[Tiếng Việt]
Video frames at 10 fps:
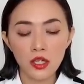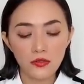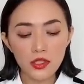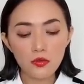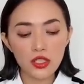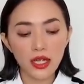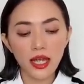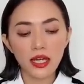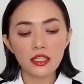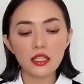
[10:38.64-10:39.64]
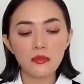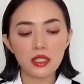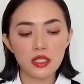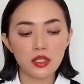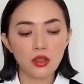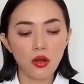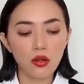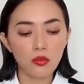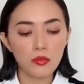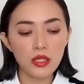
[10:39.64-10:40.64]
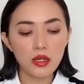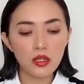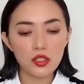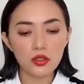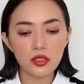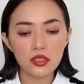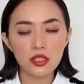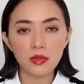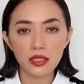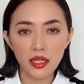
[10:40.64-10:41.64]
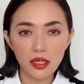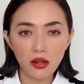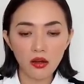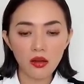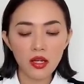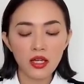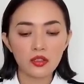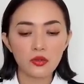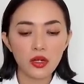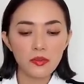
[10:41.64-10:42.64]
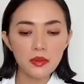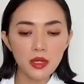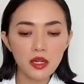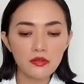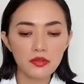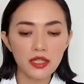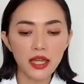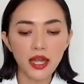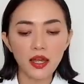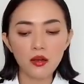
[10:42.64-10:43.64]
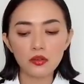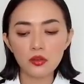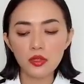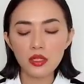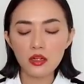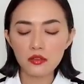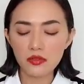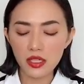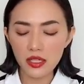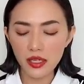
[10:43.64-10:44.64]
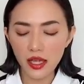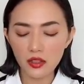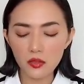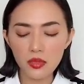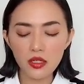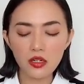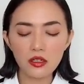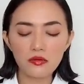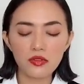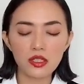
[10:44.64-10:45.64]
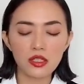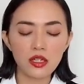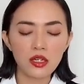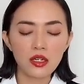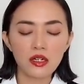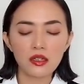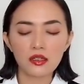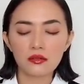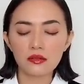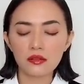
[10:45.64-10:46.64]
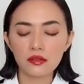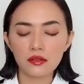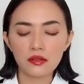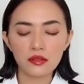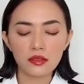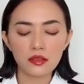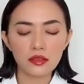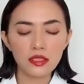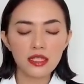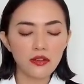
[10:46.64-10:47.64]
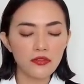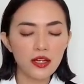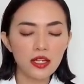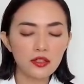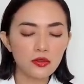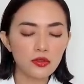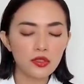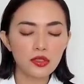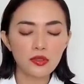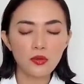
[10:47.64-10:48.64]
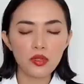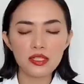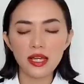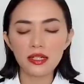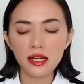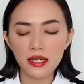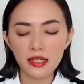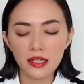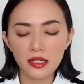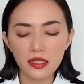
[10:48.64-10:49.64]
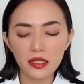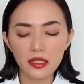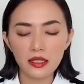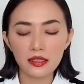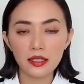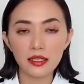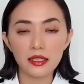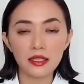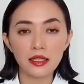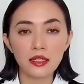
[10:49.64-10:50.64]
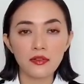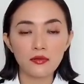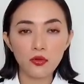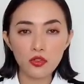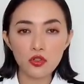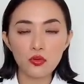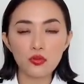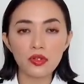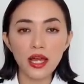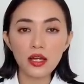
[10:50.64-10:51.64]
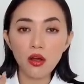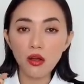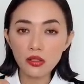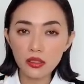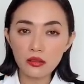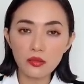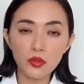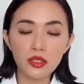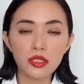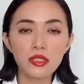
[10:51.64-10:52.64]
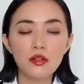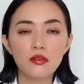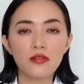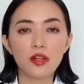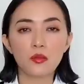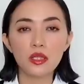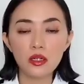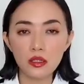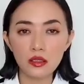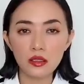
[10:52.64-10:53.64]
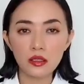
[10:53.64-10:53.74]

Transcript: ví dụ chẳng hạn như là mình chỉ tỏ lòng biết ơn cho những gì mình đang có tôi biết ơn vì cái áo tôi biết ơn vì cái nhà tôi biết ơn vì um, ly cà phê tôi uống sáng nay thì vũ trụ đã có nhận được một cái tín hiệu về lòng biết ơn